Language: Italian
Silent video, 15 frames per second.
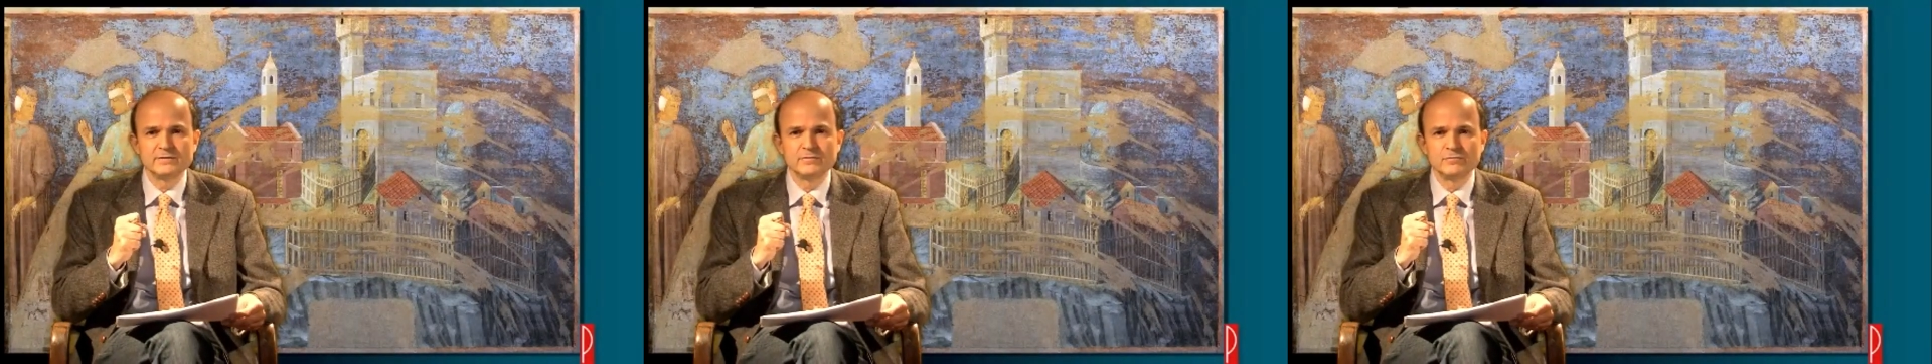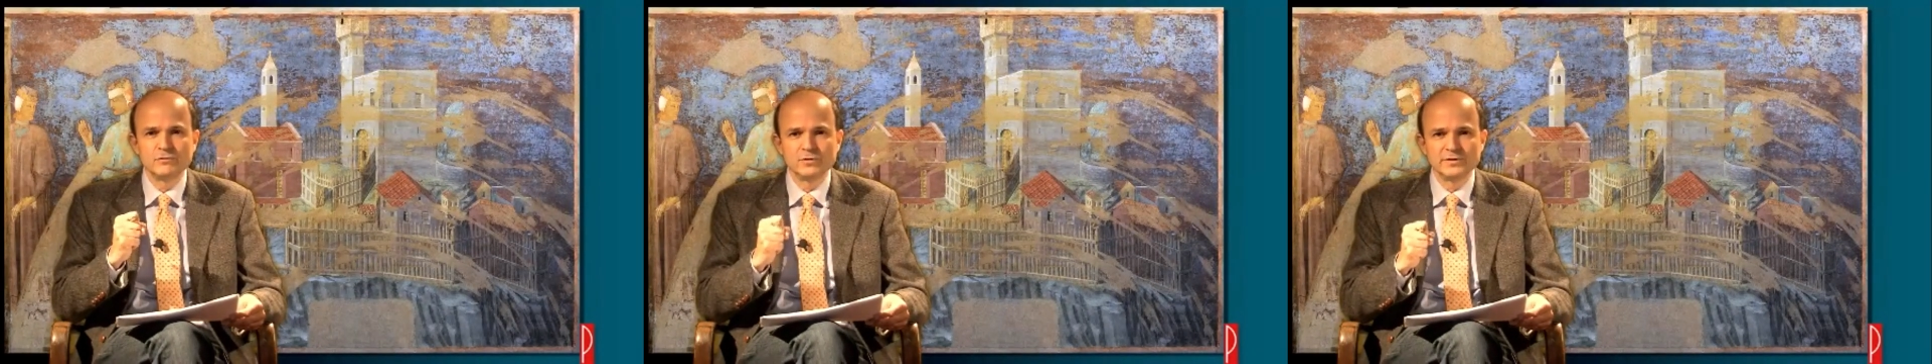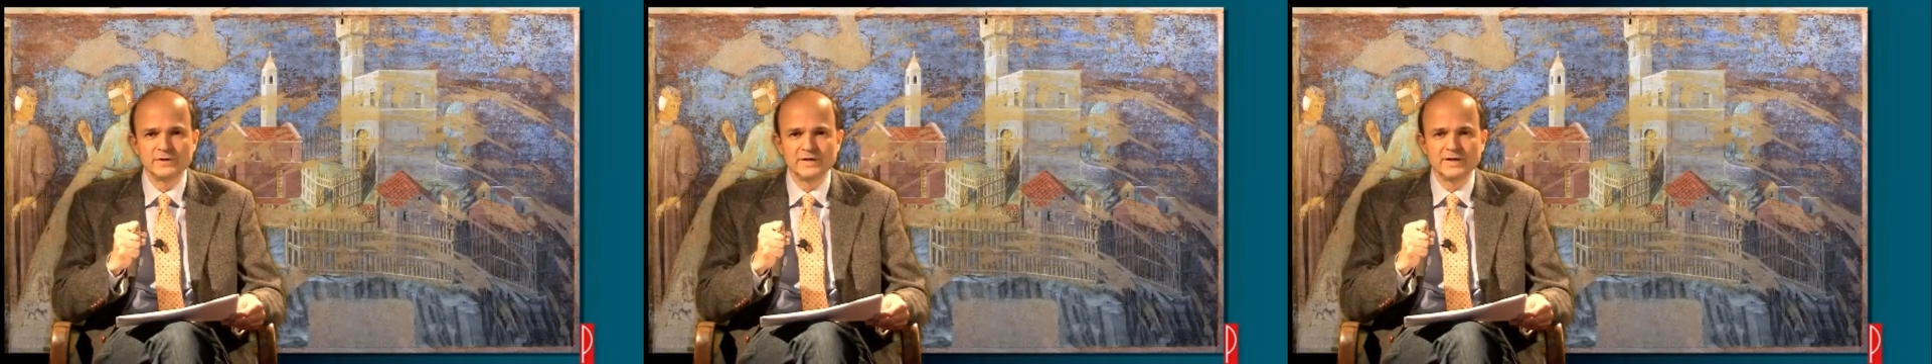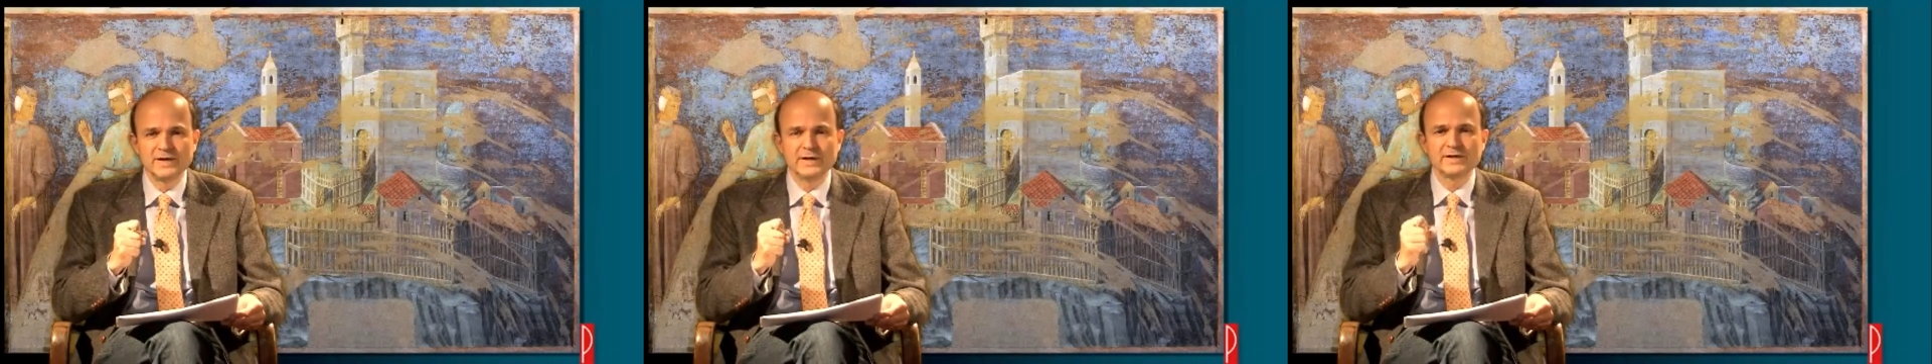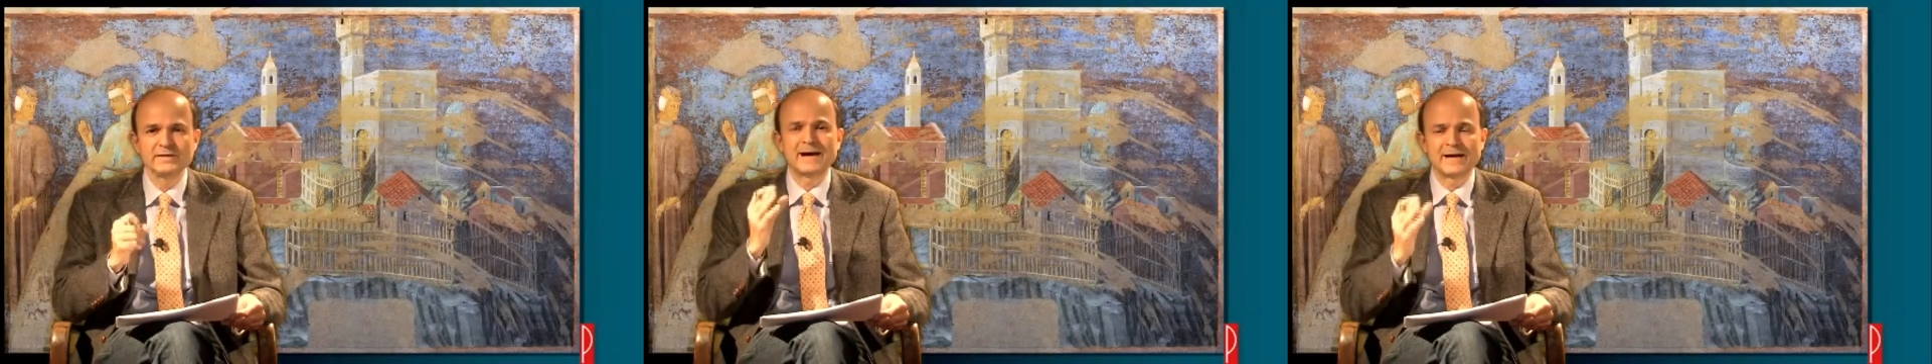vuol
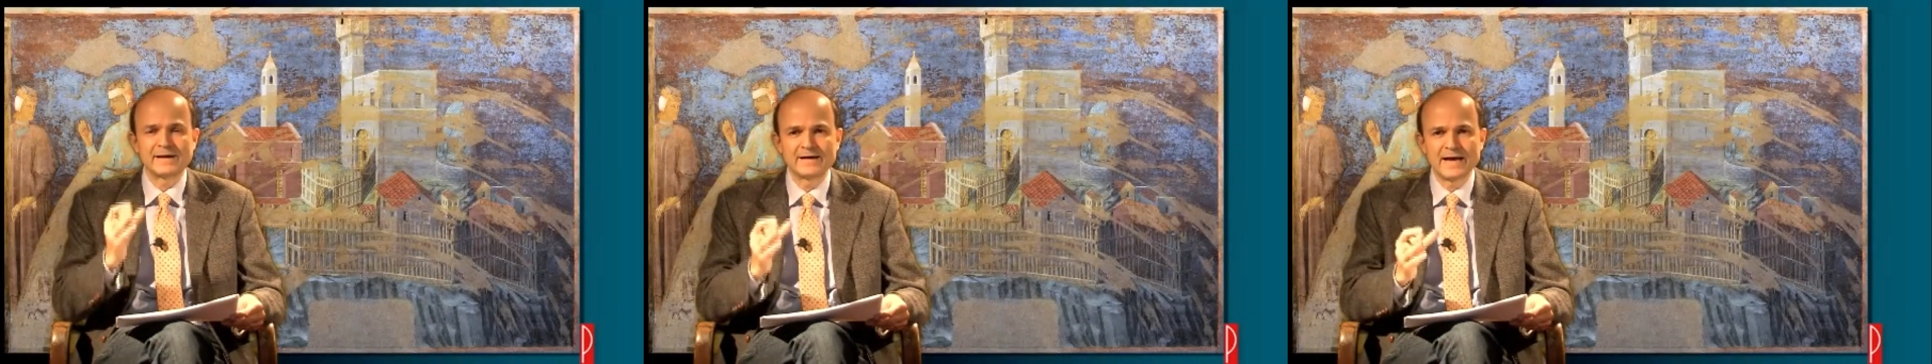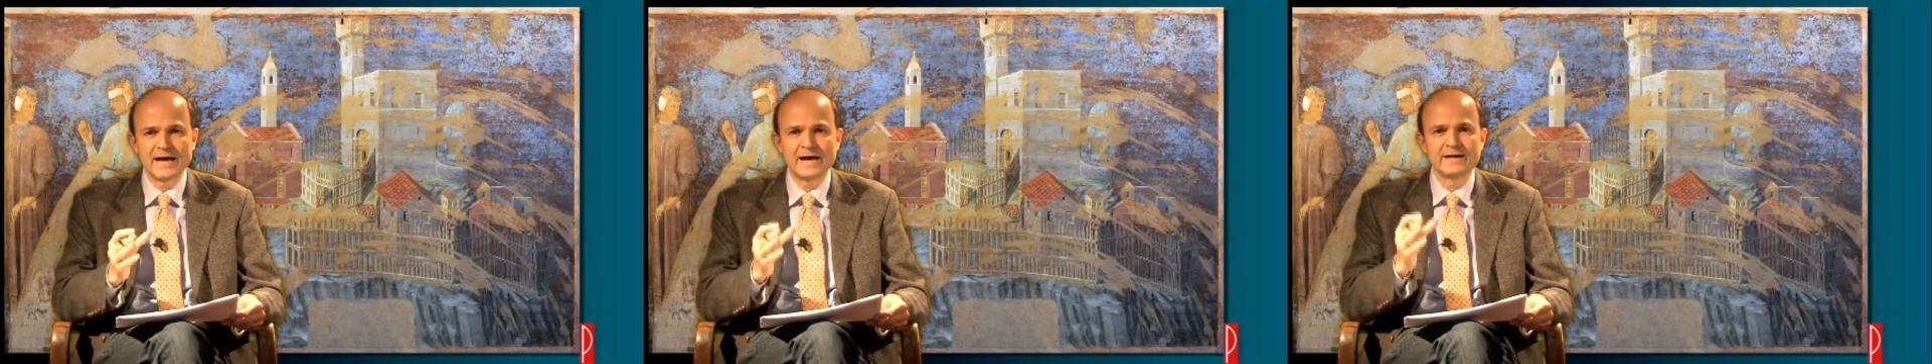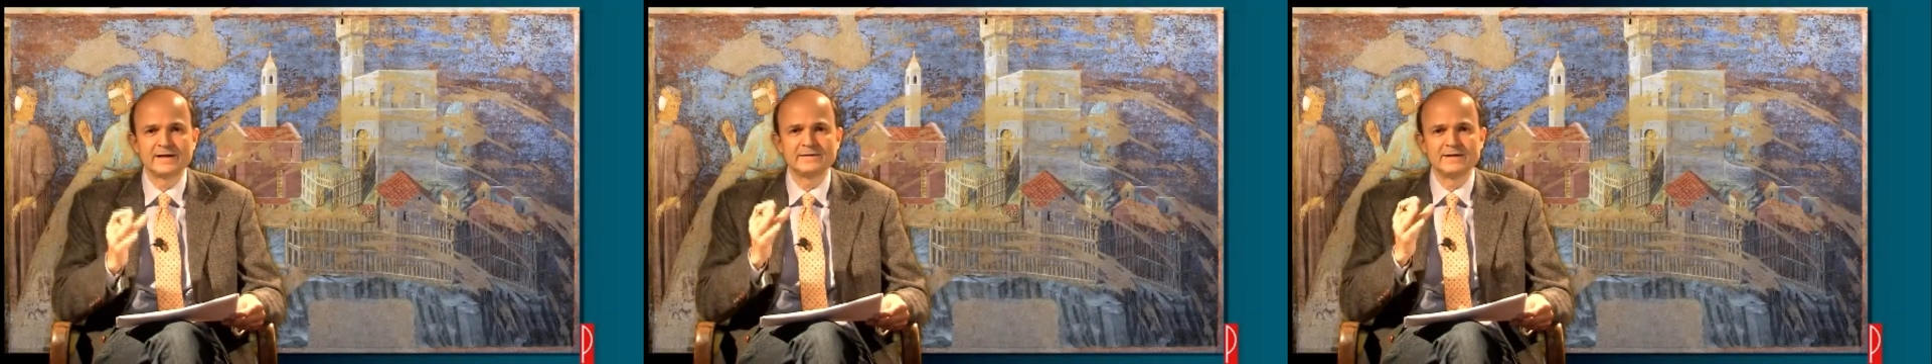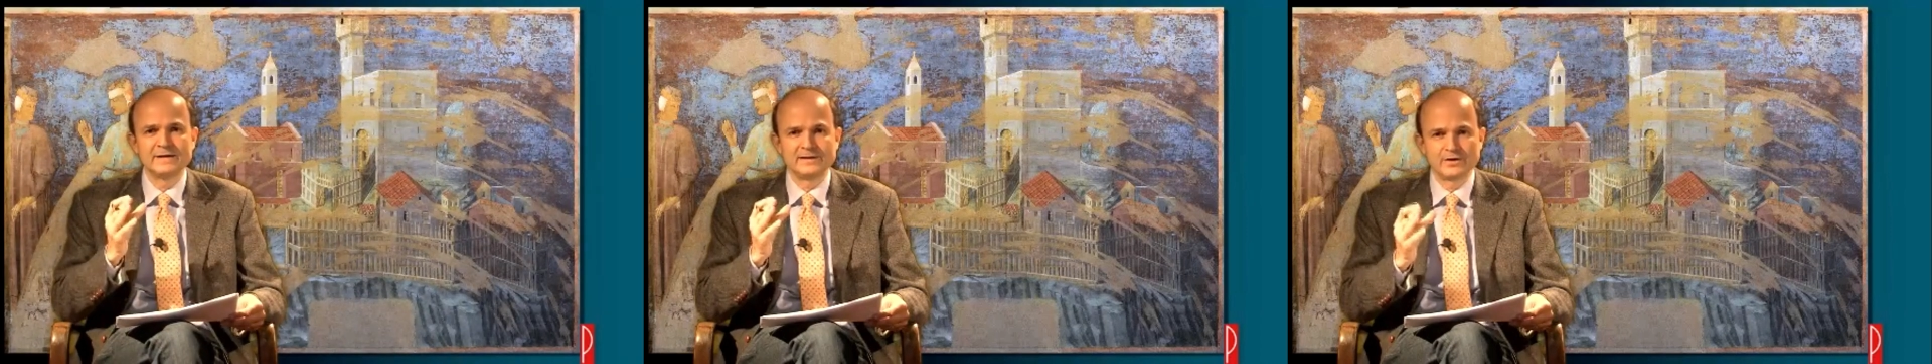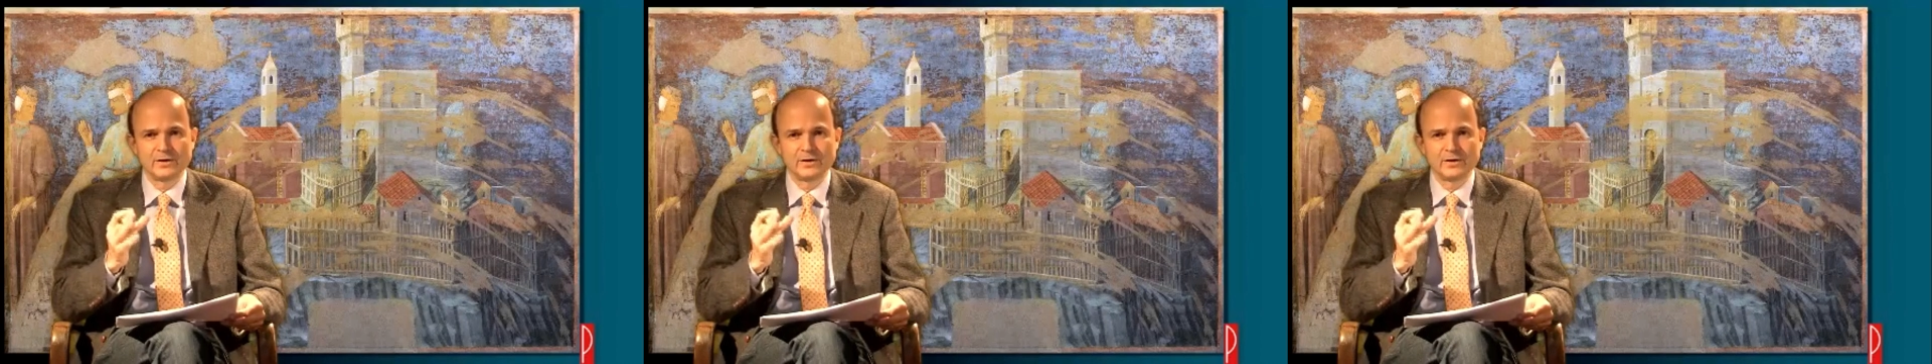dire parlare delle